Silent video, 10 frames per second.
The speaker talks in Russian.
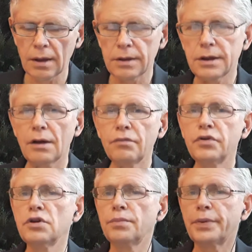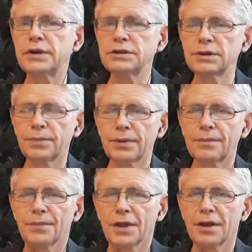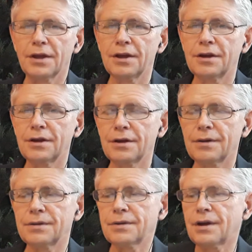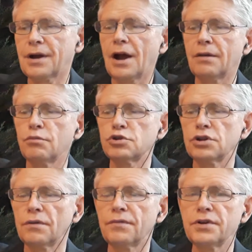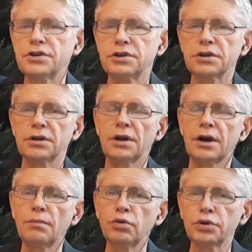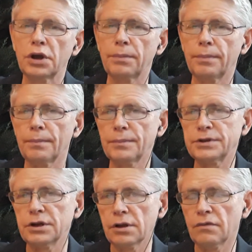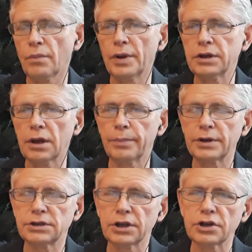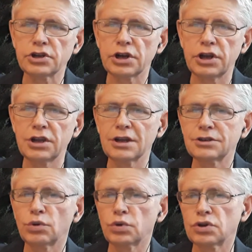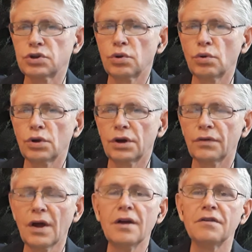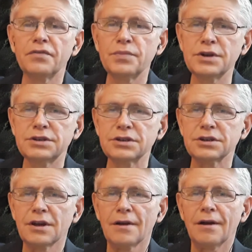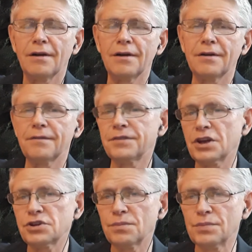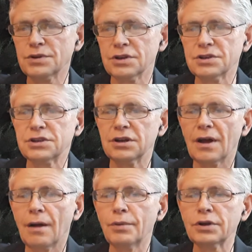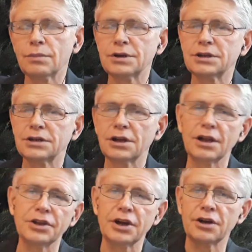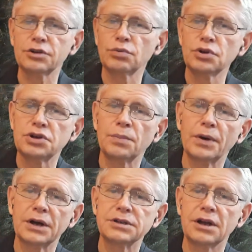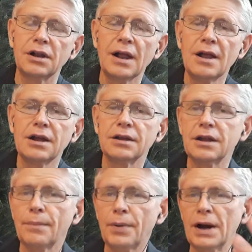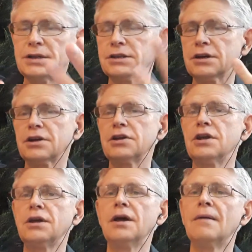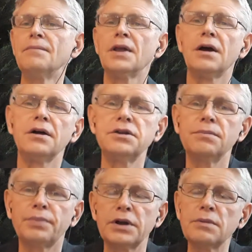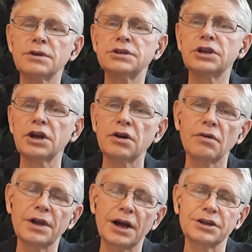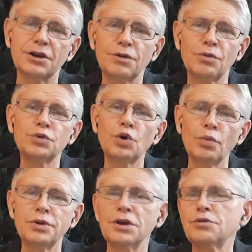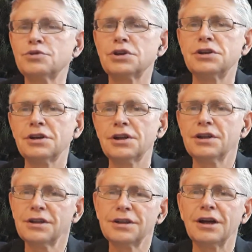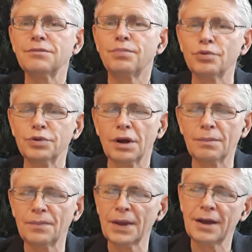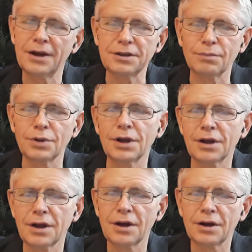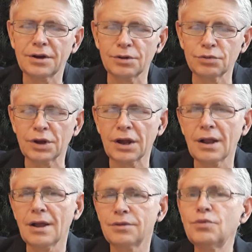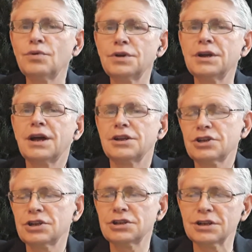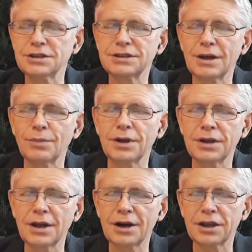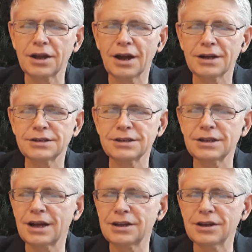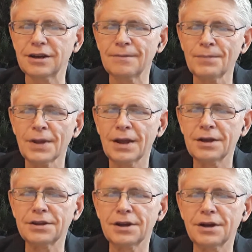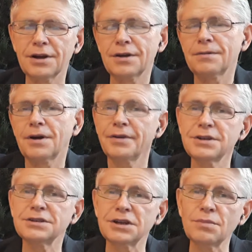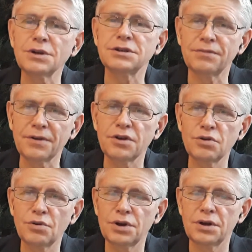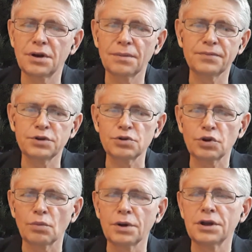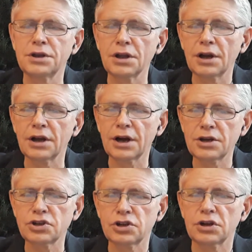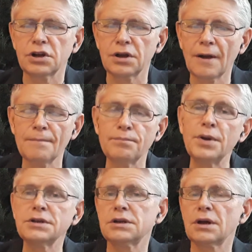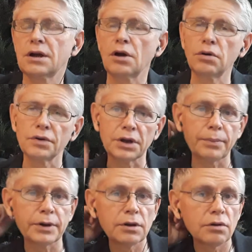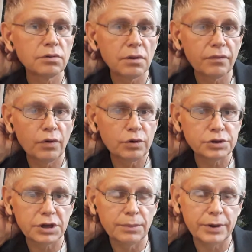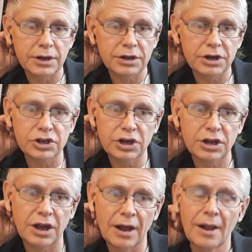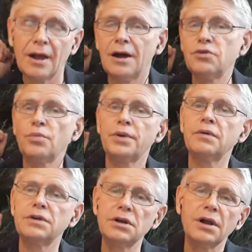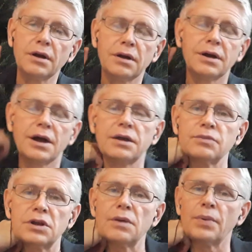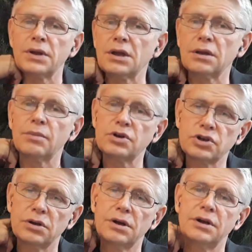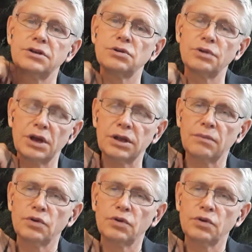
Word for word: Я увидел принцип, э, как можно выйти, работая, делая, выполняя простые шаги на 100 тысяч долларов в месяц – а, в нашем бизнесе. Об этом рассказал Андрей Артурович и показал на пальцах и а, продемонстрировал, как это удобнее и лучше делать Дан Путнам. Это было круто. Ну и, конечно же, самые яркие осознания – это хватит заниматься фигней. Э, Все, что мы делали раньше, без какого-то определенного фокуса и принятия решения, оно приводило к каким-то непонятным э, результатам.